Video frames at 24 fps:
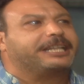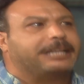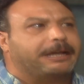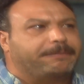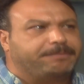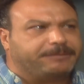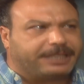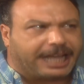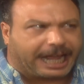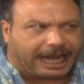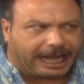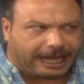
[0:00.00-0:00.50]

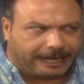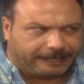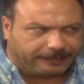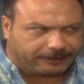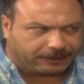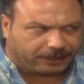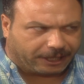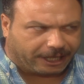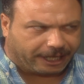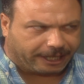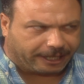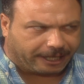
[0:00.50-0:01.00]
دام
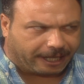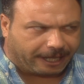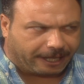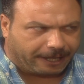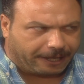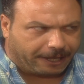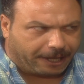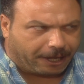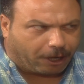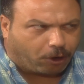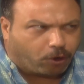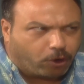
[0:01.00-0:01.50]
دخلت هنا
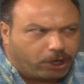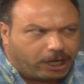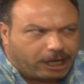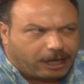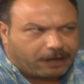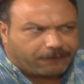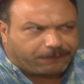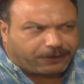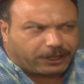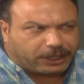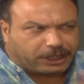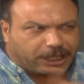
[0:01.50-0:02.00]
كل
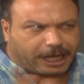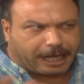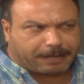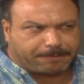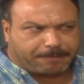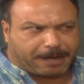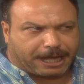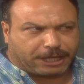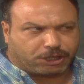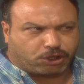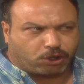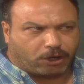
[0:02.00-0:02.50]
اللي فاضل
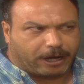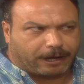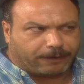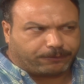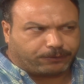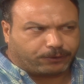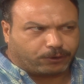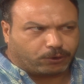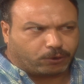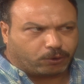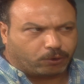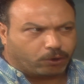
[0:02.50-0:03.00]
اربع شقق
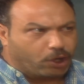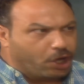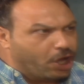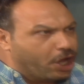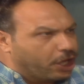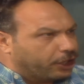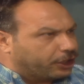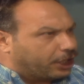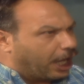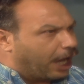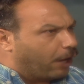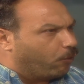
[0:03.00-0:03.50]
فوق
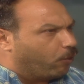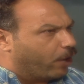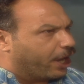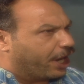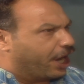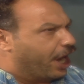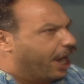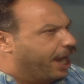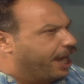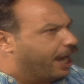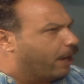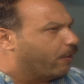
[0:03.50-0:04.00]
دور
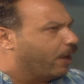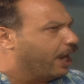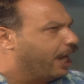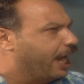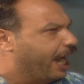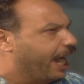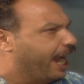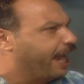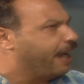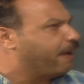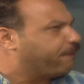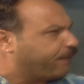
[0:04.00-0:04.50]
هنا
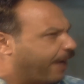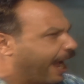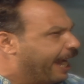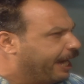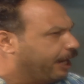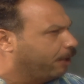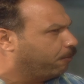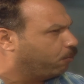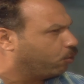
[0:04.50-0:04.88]
ولا هنا في اي